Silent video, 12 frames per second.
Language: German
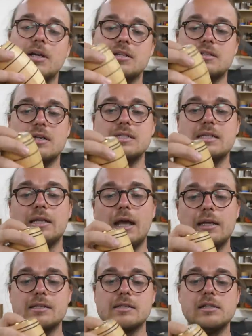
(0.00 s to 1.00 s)
man das Ganze hier
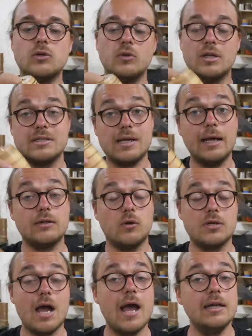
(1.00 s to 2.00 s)
drechselt und da zeige ich
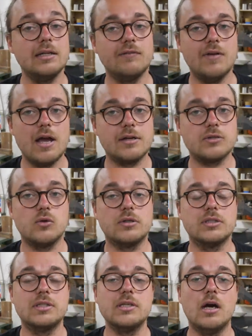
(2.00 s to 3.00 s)
euch einige
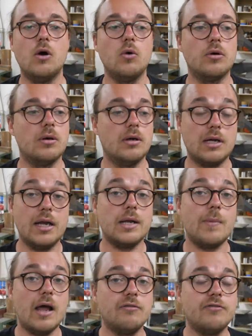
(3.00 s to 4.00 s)
Werkzeuge, die ihr auch gerade
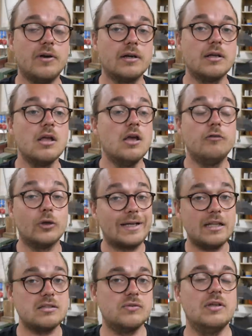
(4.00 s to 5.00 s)
am Anfang für
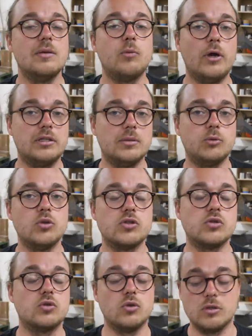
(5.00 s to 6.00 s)
ganz viele Projekte
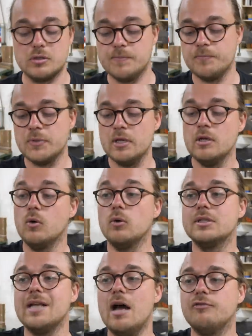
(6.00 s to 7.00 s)
benutzen könnt.
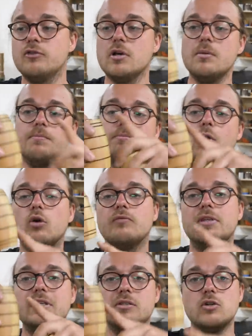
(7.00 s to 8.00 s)
Und dafür brauchen
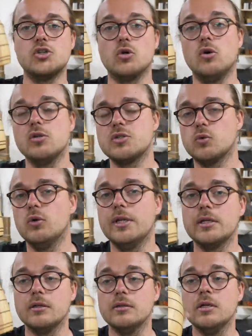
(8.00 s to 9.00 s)
wir hier solche
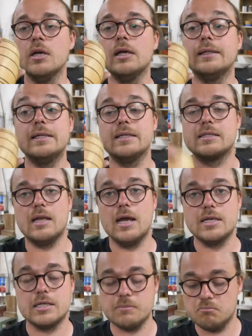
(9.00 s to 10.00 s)
Holzrohlinge, die ich jetzt
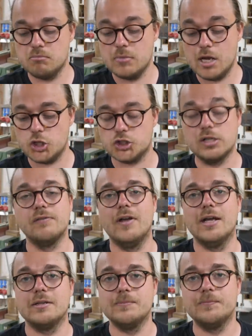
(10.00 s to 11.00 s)
gleich herstellen werde.